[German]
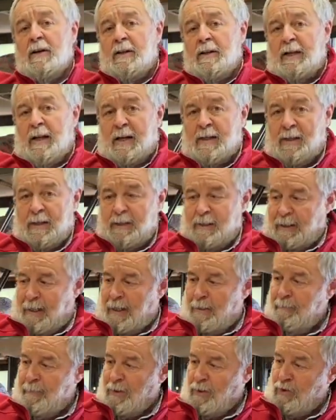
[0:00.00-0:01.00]
Da kann
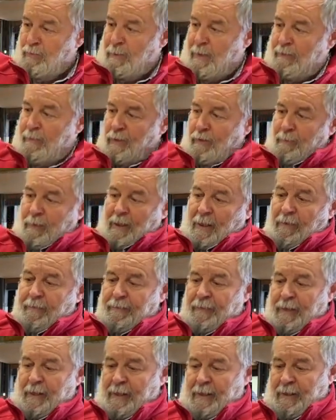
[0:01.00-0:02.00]
kein Mensch mehr was mit
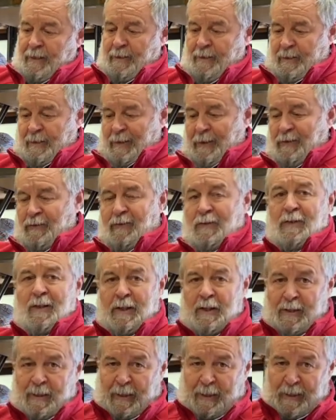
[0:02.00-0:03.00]
anfangen. Das
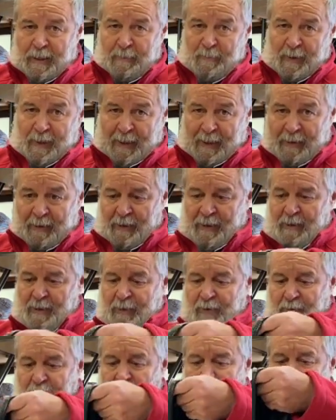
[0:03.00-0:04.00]
zieht keiner mehr an.
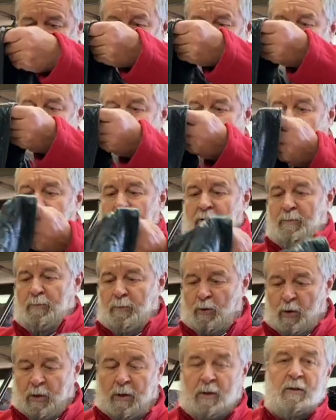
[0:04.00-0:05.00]
Das ist einfach
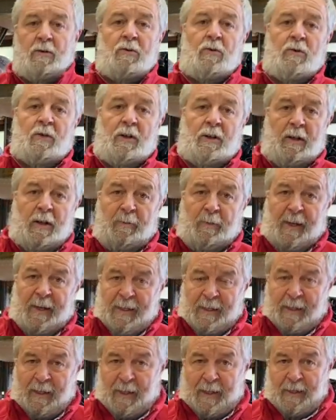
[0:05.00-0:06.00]
Müll und hat im
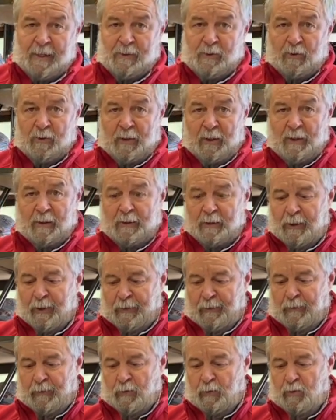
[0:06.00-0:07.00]
Altkleidercontainer
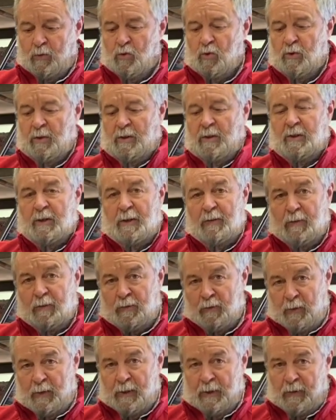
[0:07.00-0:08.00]
nichts zu tun. Also
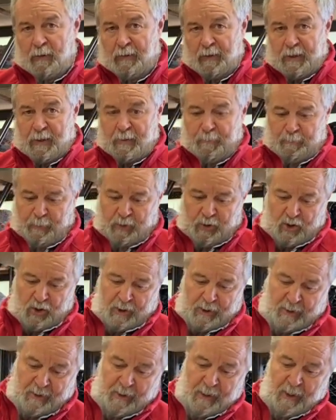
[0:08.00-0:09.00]
solche Sachen
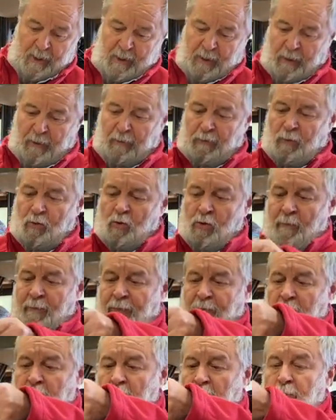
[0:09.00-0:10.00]
bitteschön in
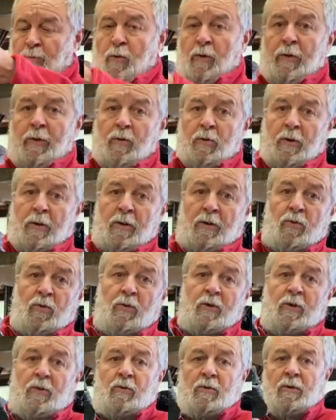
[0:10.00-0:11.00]
Zukunft in den Mülltonne
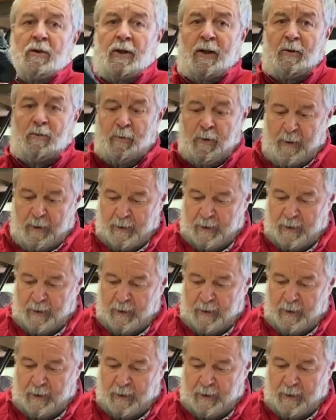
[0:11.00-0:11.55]
tun und nicht mehr in